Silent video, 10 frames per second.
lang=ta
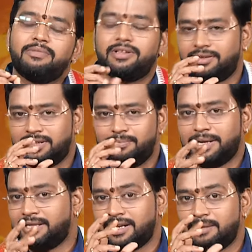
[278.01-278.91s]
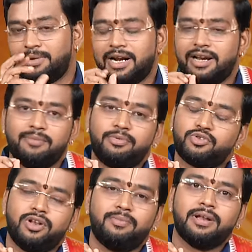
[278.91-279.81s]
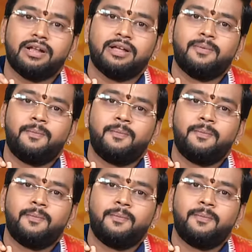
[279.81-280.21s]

மிதுனத்தில் பிறந்த நபர்களுக்கு சொல்லி பாருங்கள்